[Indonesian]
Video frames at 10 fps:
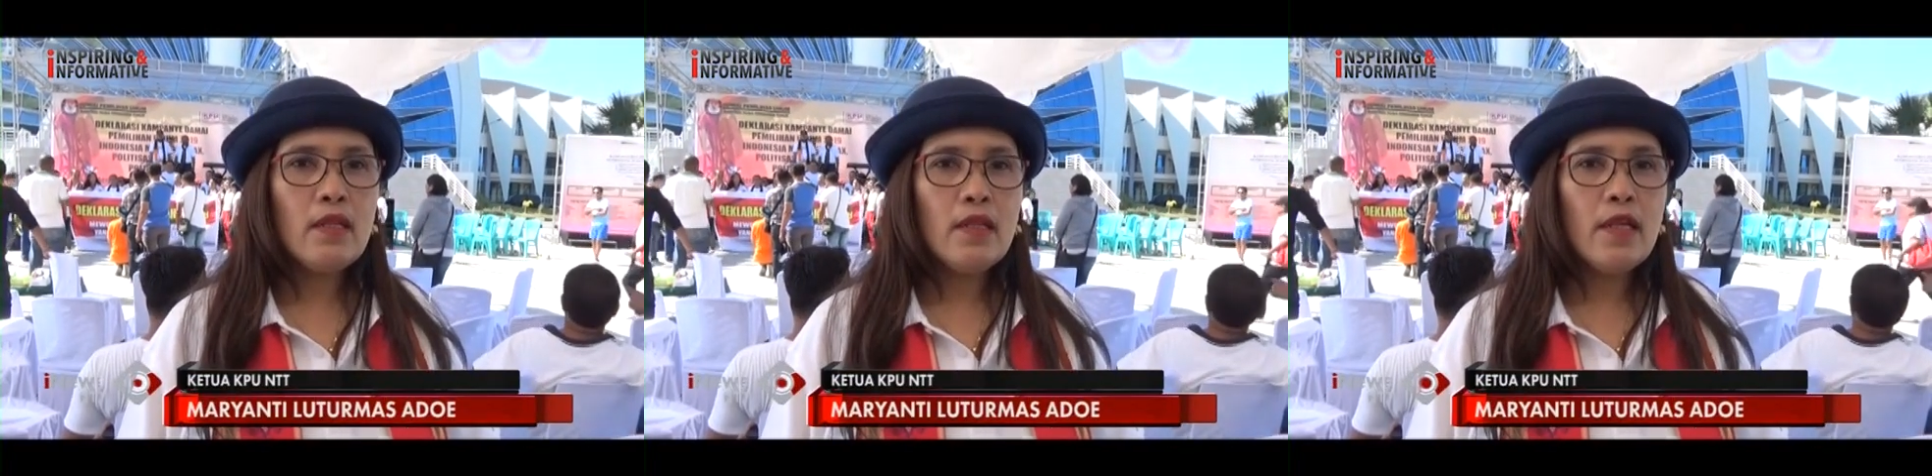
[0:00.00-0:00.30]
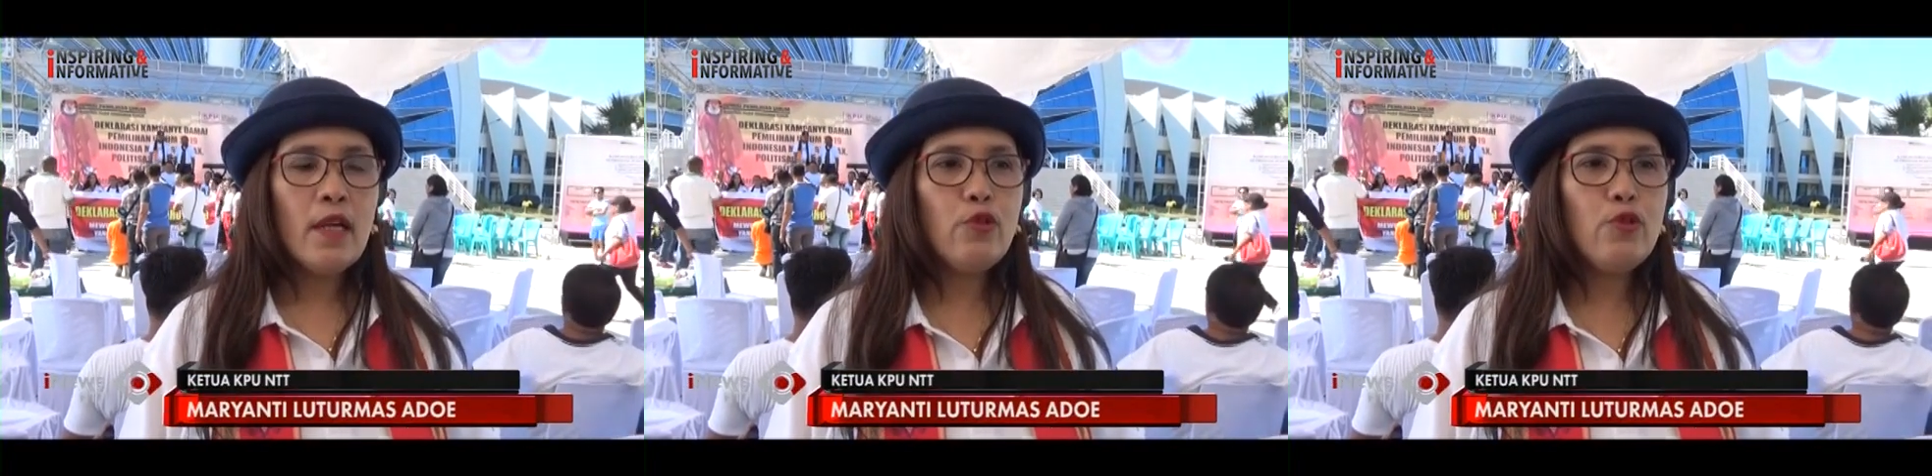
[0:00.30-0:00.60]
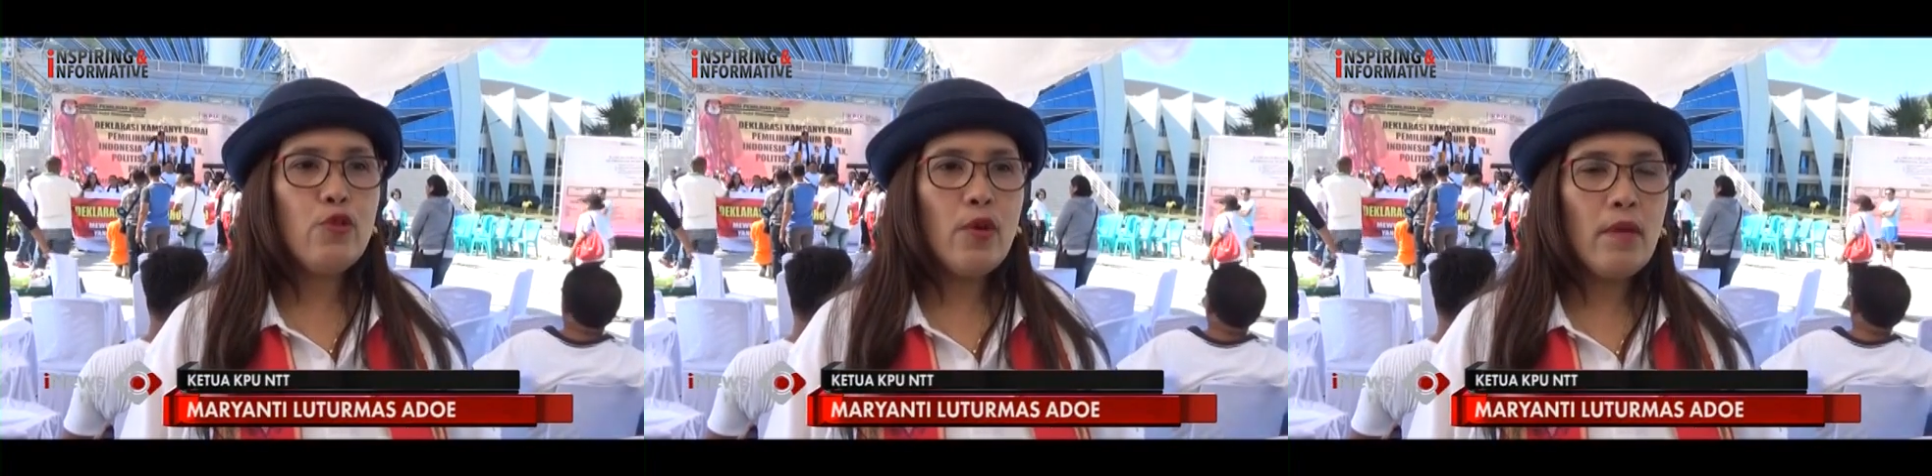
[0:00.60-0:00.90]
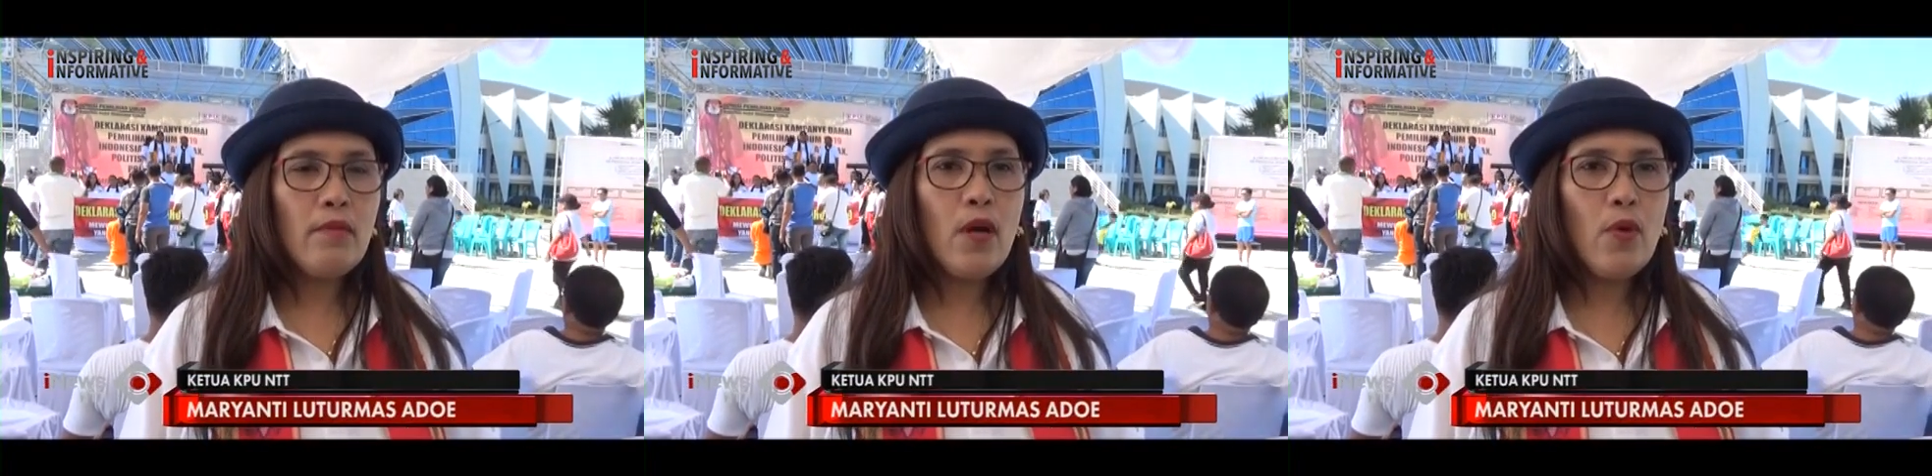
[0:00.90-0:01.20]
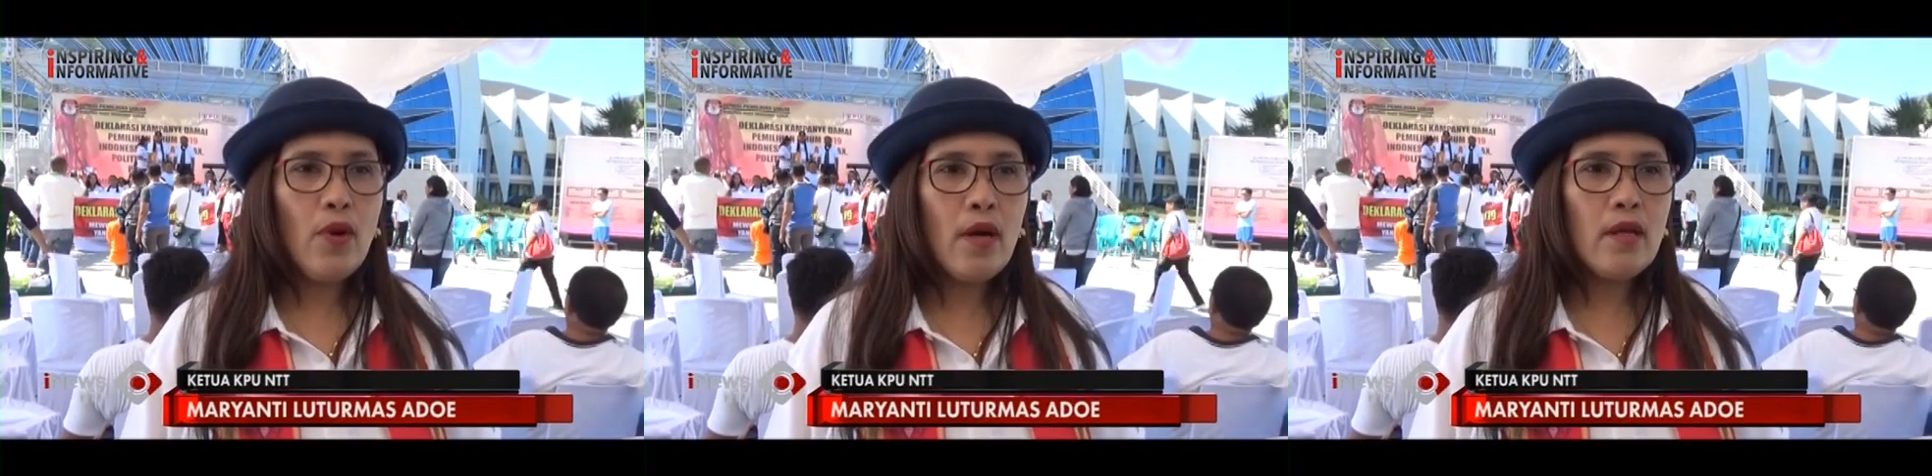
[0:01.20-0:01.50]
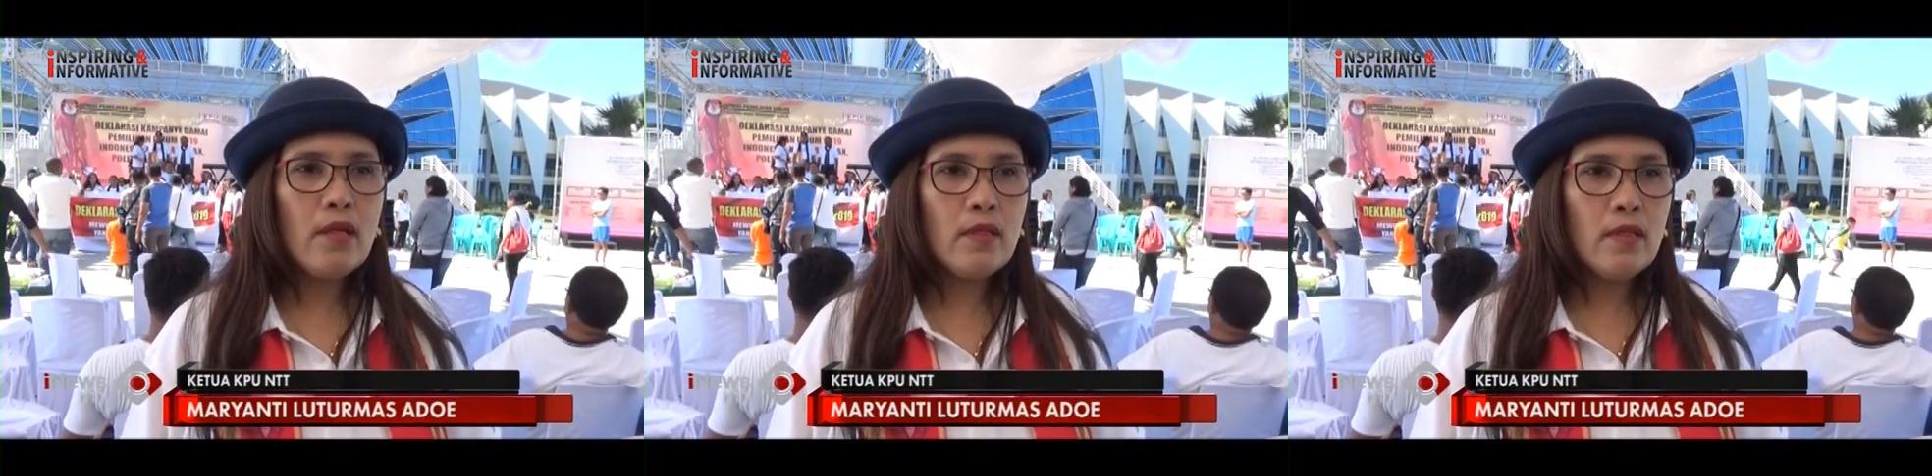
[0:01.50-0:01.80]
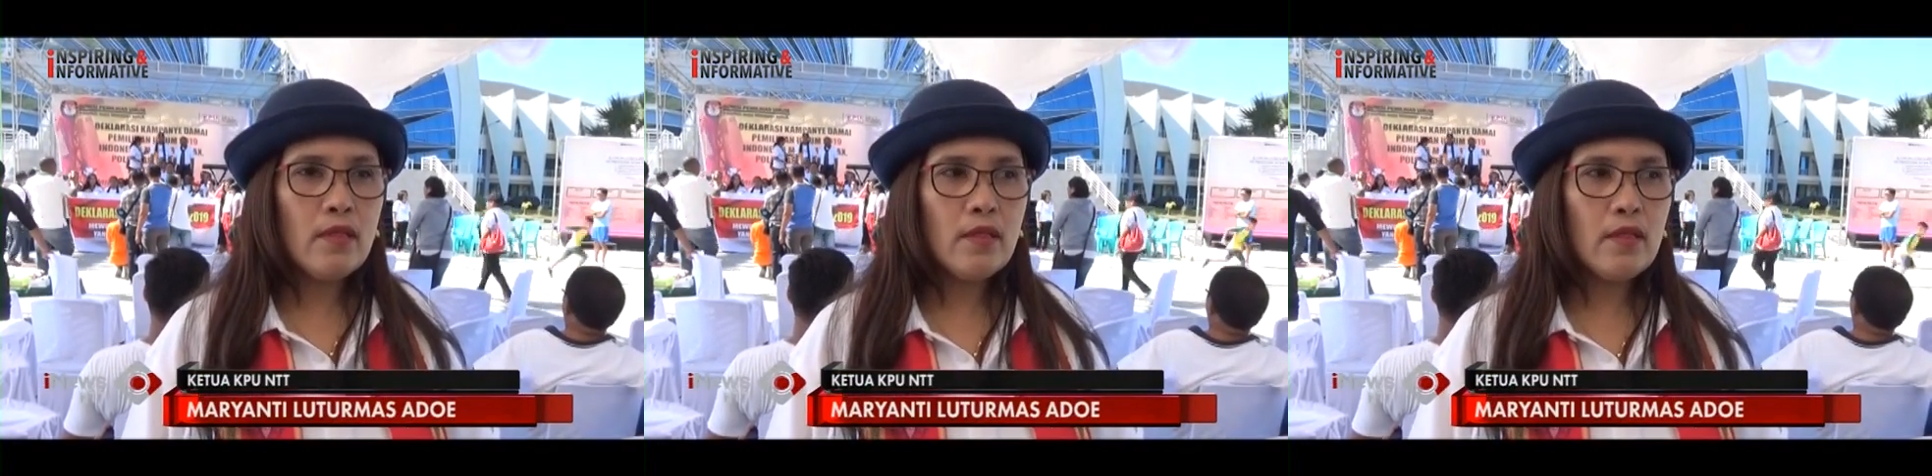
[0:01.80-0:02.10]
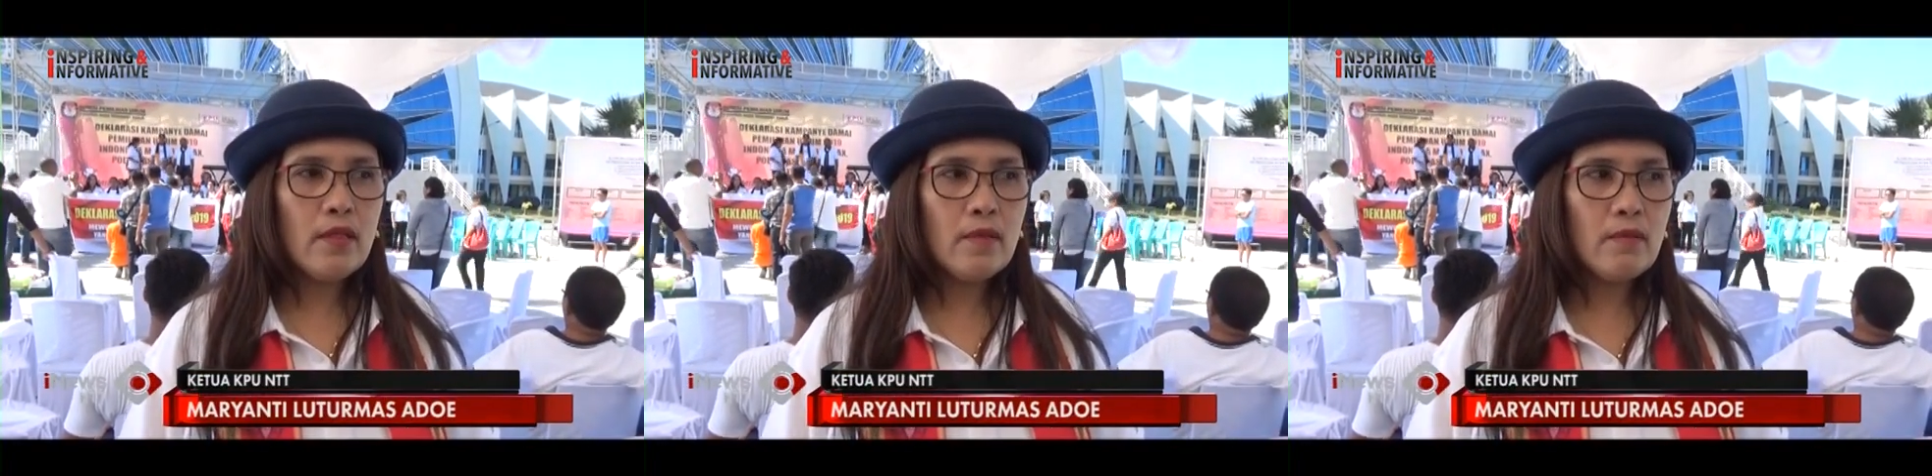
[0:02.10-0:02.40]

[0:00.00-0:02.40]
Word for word: eh, dengan tujuan bahwa eh,